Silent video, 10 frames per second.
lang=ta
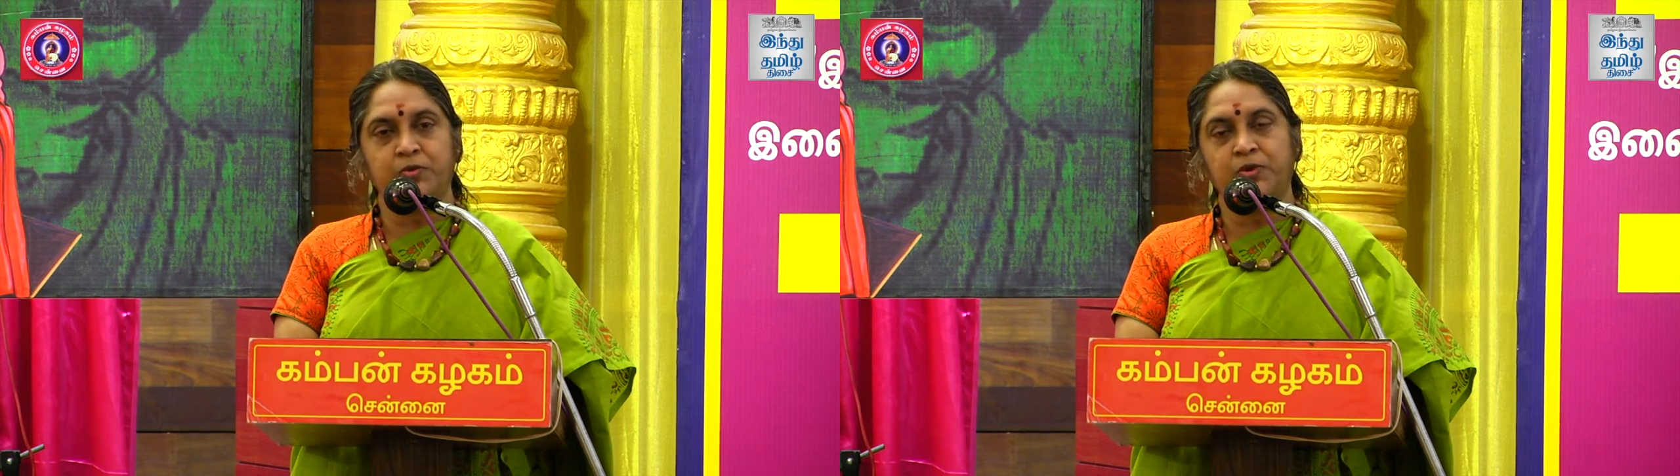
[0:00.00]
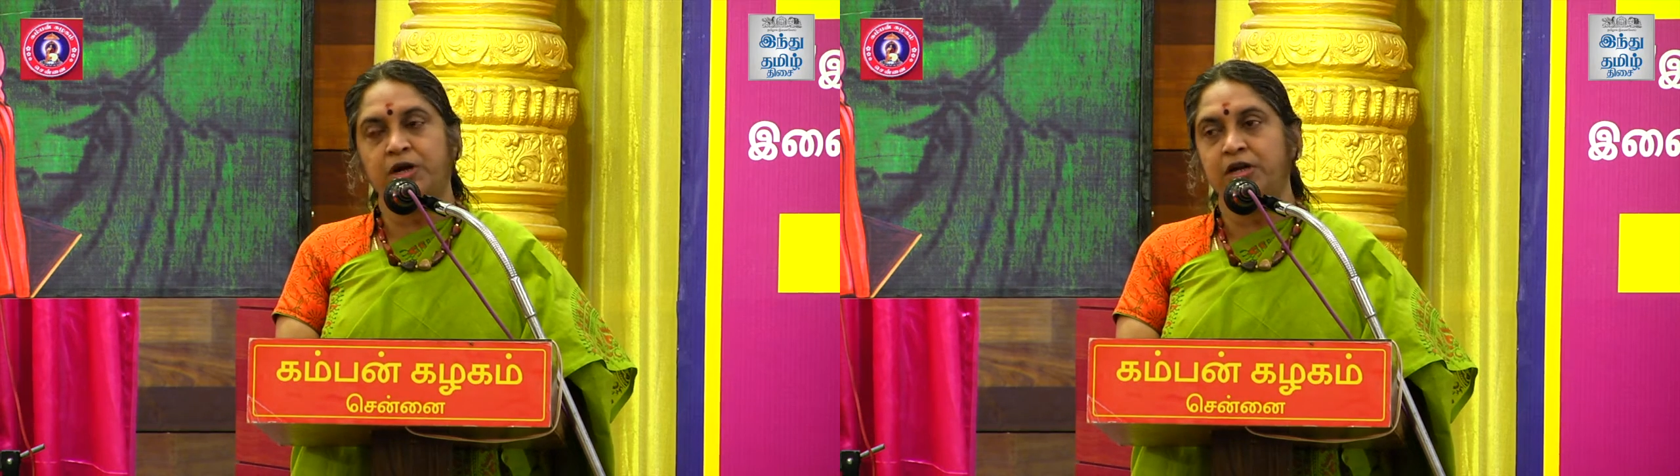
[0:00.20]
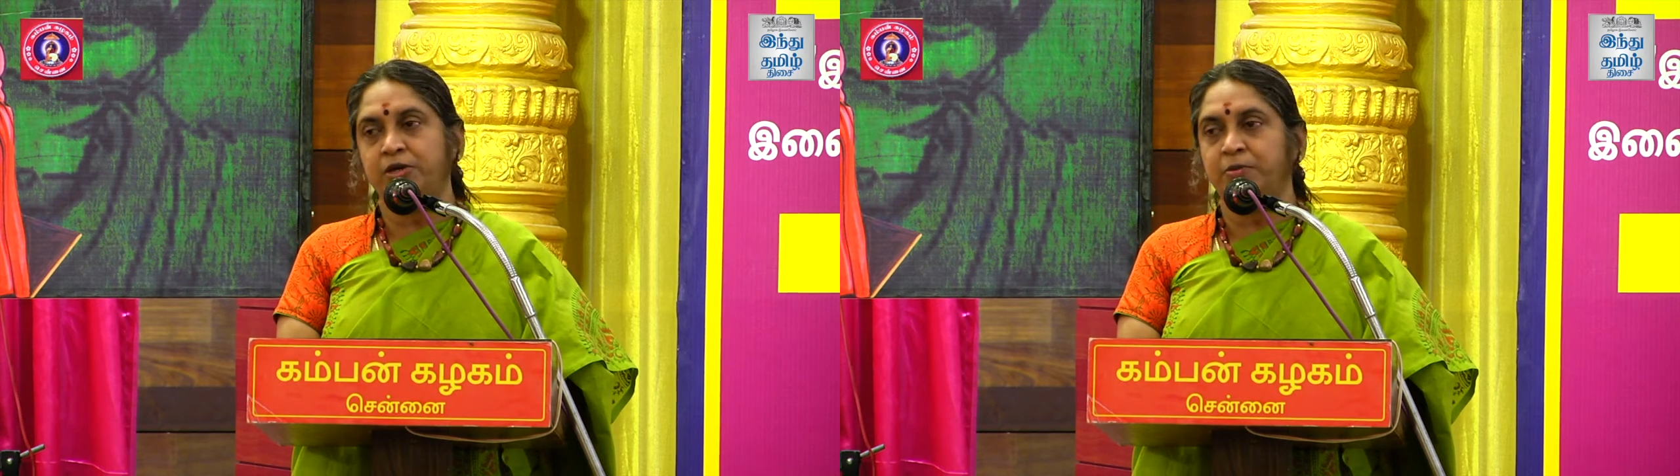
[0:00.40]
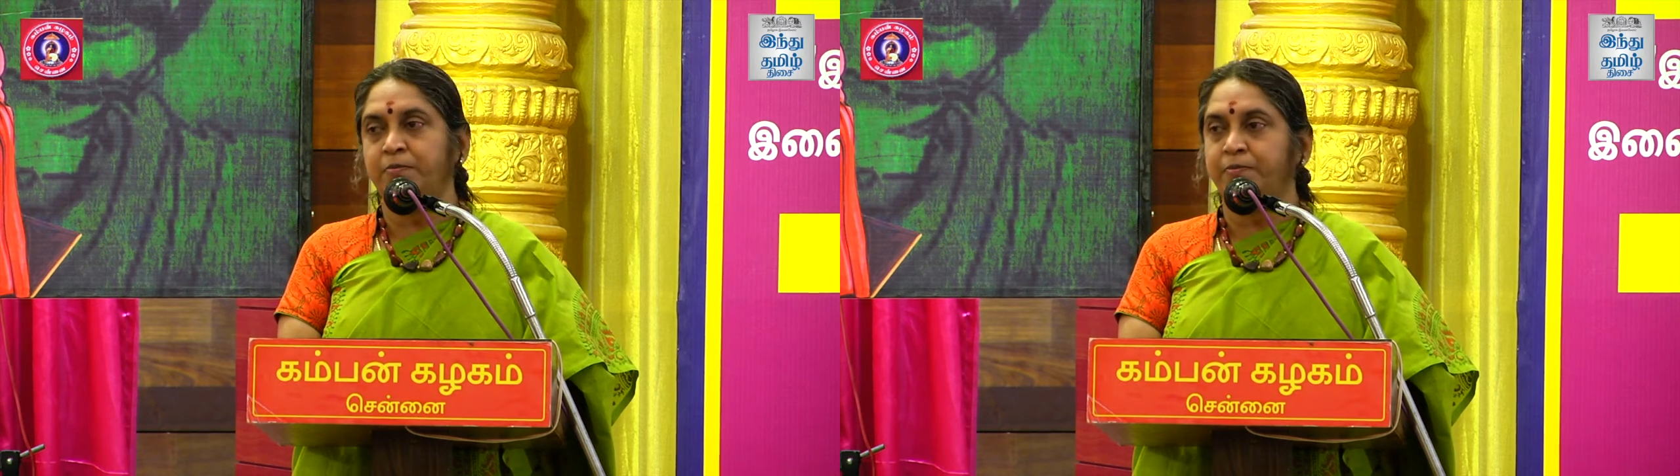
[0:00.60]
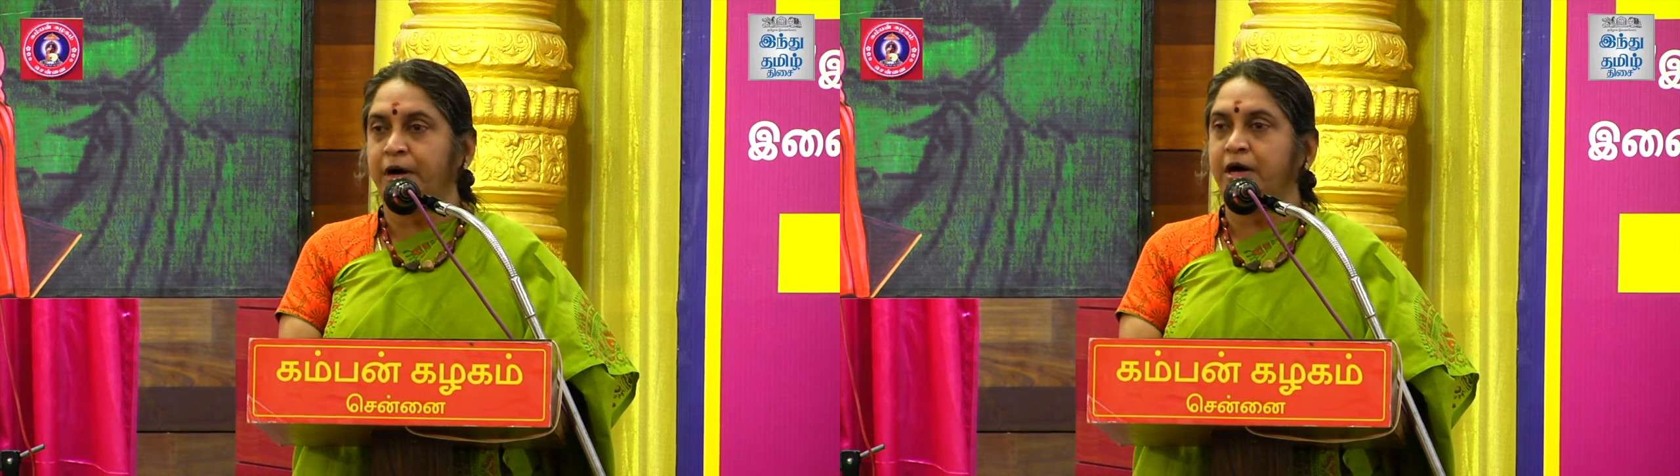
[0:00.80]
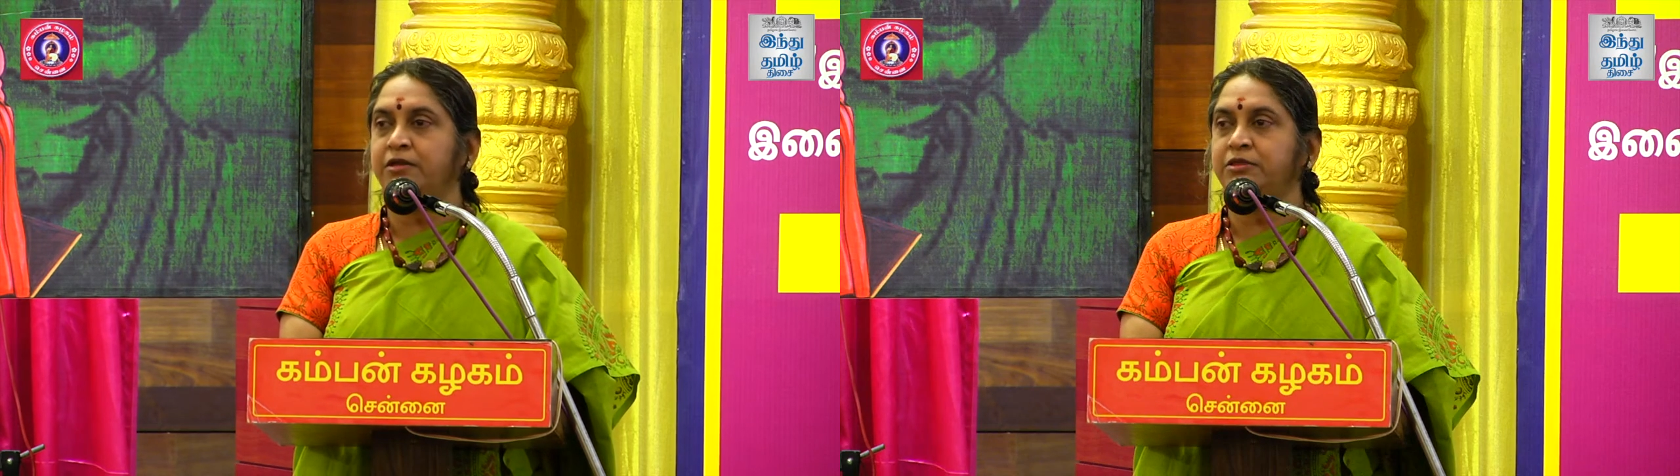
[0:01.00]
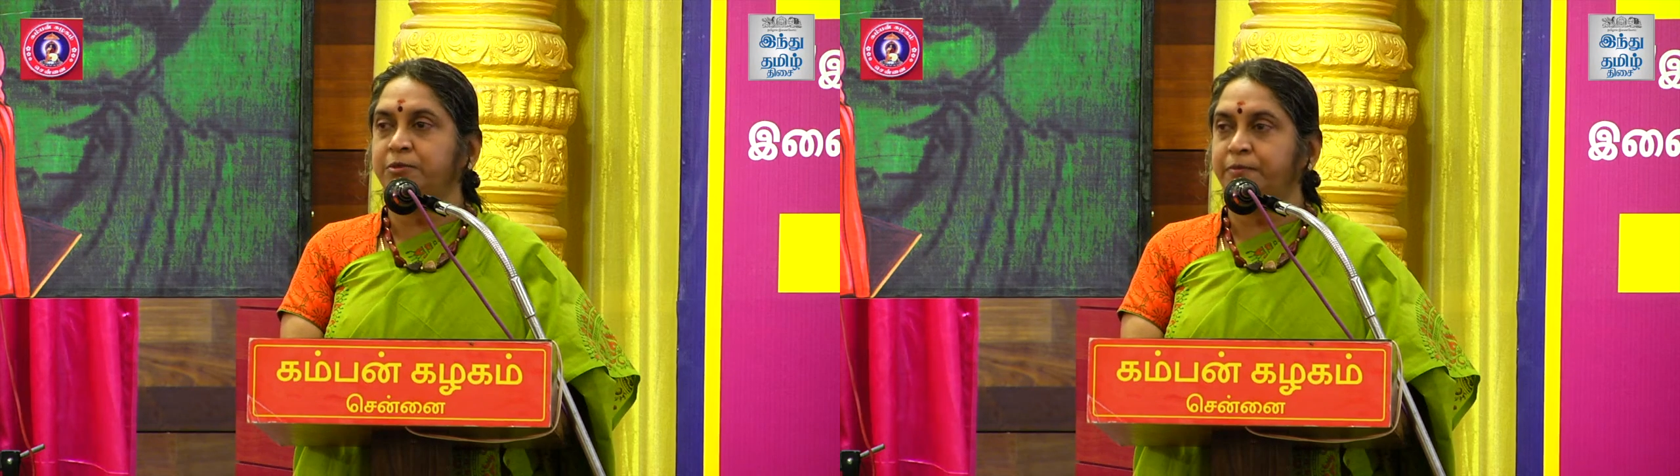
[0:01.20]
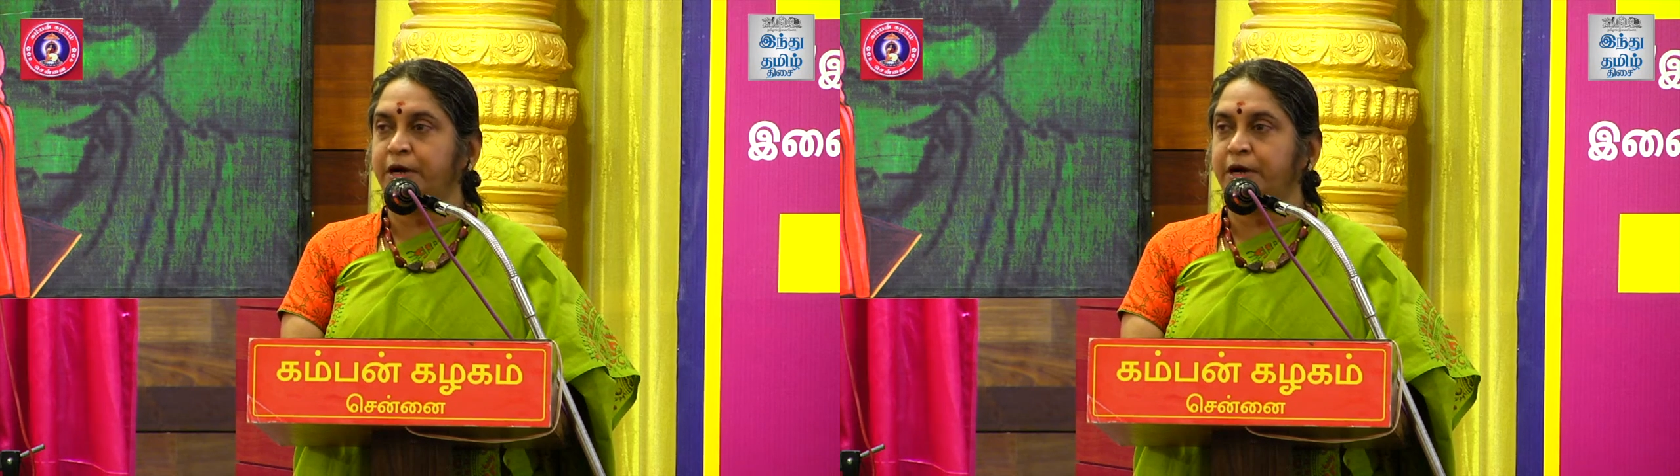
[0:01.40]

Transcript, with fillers: ஊர்களையும் பார்த்து